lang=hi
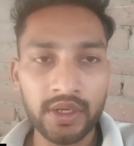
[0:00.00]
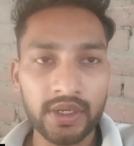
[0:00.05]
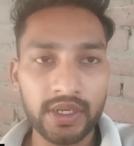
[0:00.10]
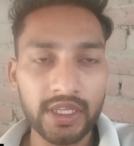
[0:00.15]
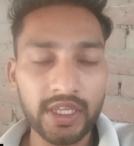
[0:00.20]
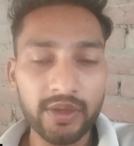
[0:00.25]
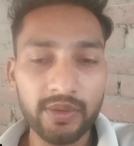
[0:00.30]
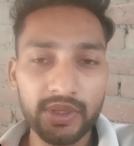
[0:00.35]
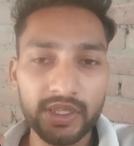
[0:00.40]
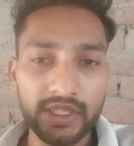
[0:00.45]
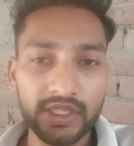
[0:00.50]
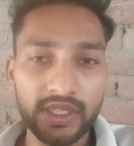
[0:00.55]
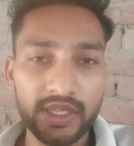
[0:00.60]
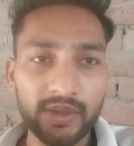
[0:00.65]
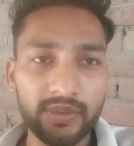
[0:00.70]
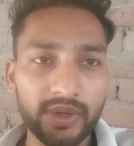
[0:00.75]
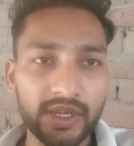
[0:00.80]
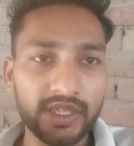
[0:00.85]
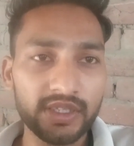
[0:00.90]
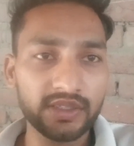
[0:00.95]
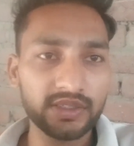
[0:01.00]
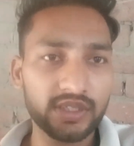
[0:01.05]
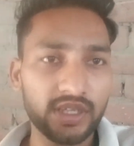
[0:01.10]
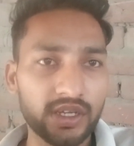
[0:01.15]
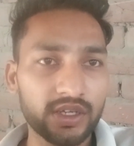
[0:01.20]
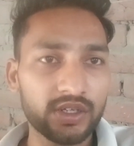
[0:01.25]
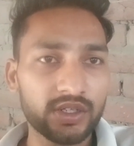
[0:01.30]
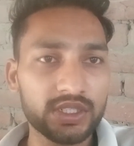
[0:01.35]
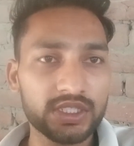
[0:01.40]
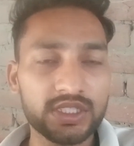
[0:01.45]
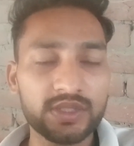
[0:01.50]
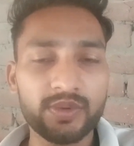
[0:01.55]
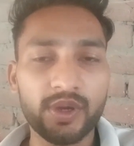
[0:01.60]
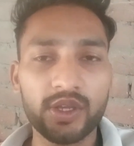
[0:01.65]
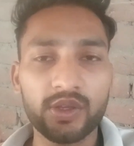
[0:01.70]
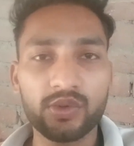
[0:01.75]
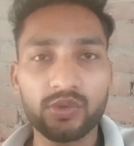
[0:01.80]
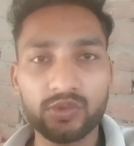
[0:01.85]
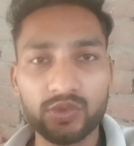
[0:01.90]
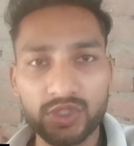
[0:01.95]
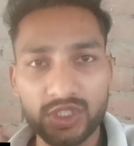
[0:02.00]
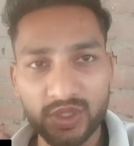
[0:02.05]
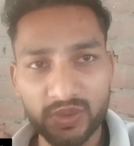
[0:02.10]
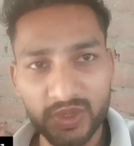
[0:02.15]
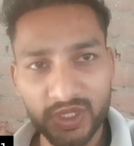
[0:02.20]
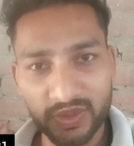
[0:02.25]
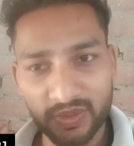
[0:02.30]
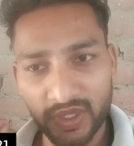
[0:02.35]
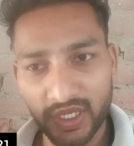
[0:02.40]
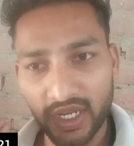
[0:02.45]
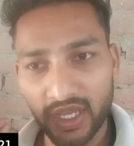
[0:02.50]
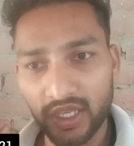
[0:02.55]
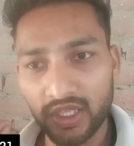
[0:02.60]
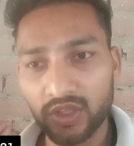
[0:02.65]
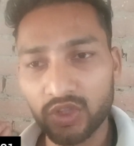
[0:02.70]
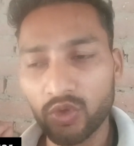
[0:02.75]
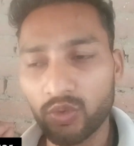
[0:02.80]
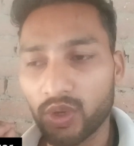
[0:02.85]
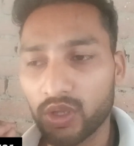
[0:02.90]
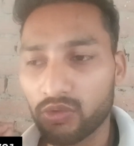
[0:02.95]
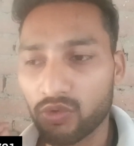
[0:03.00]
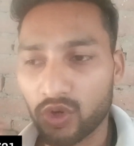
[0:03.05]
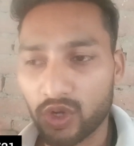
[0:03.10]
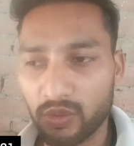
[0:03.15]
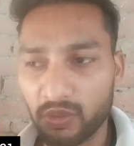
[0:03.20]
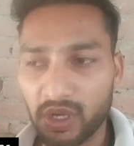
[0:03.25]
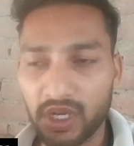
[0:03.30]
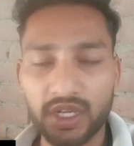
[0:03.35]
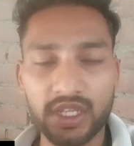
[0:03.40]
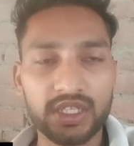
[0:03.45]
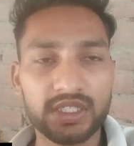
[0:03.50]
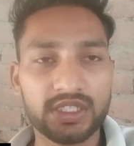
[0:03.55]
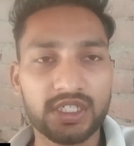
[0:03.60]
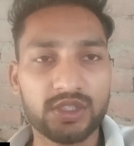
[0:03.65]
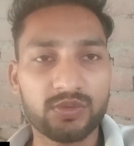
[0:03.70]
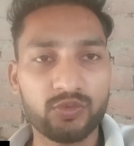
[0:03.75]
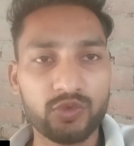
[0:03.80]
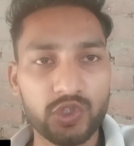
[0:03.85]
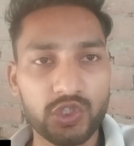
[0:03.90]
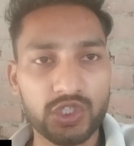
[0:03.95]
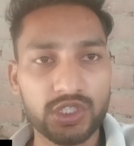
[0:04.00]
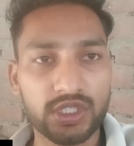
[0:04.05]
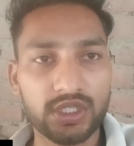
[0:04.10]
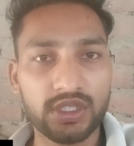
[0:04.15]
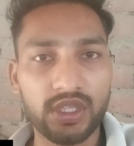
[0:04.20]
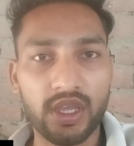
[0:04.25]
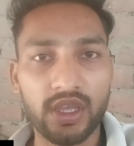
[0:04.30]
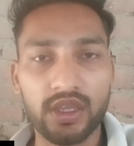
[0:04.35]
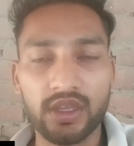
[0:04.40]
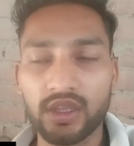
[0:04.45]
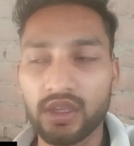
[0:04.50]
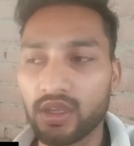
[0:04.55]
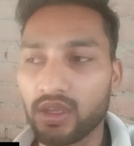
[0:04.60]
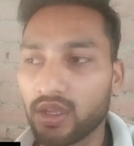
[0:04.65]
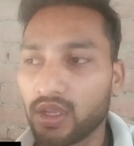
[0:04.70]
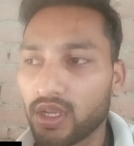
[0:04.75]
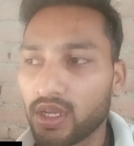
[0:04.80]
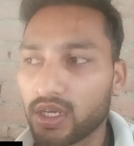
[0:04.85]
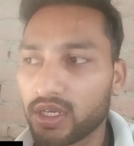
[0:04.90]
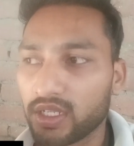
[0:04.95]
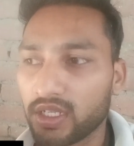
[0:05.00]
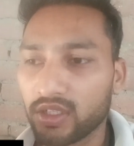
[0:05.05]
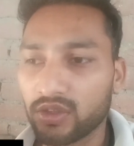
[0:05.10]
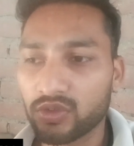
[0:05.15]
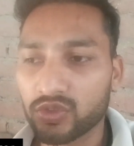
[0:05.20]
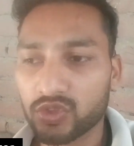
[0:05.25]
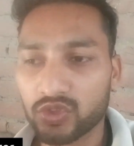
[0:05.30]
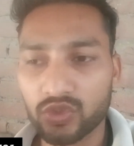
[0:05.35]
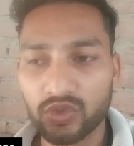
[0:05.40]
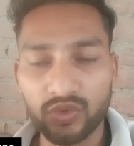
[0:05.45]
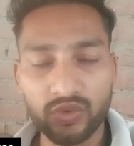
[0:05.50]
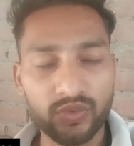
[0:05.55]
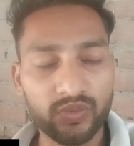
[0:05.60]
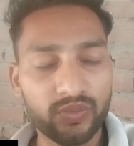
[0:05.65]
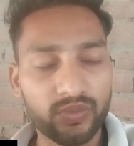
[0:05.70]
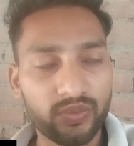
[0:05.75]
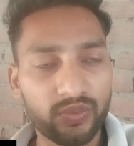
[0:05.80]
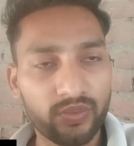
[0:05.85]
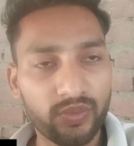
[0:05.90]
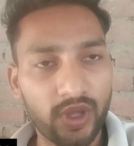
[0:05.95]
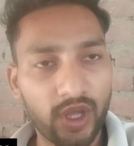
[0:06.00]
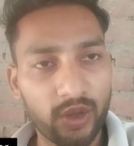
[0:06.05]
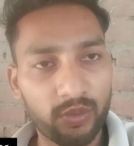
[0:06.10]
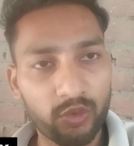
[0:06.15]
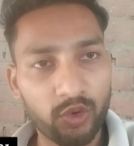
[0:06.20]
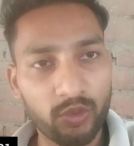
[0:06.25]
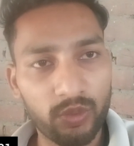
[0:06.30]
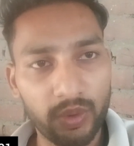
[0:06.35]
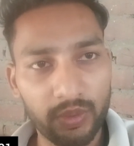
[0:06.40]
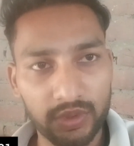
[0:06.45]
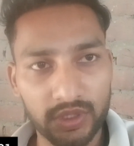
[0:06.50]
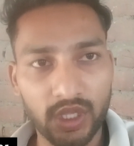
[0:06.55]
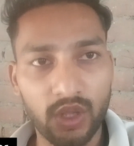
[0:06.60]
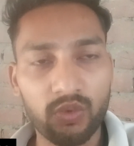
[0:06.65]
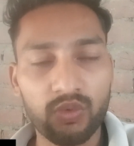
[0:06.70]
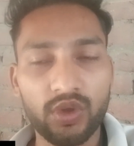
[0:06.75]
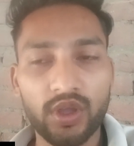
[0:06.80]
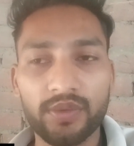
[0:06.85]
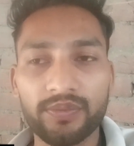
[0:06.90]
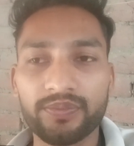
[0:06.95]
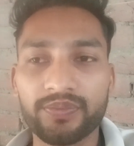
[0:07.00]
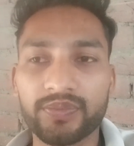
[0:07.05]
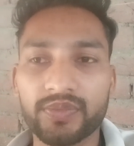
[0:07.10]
ठीक है भाई ये भाई अगर किसी भाई को कुछ समझ में ना आए तो भाई वो कमेंट के साथ पूछ सकता है ठीक है दोस्तों आपको मैं बताऊंगा